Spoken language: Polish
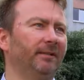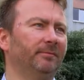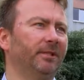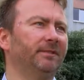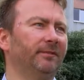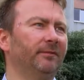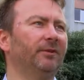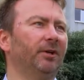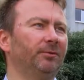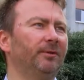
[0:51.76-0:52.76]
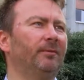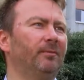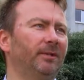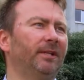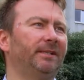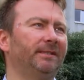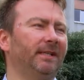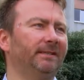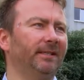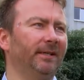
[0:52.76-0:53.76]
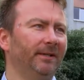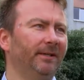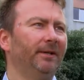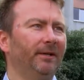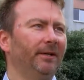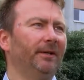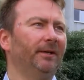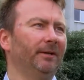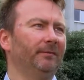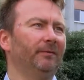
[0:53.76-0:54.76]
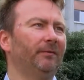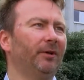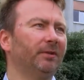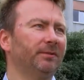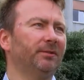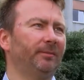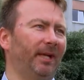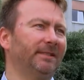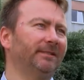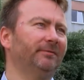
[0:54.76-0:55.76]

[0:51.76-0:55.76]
na przykład wykonujemy modernizację, e, wychodzą do pracy,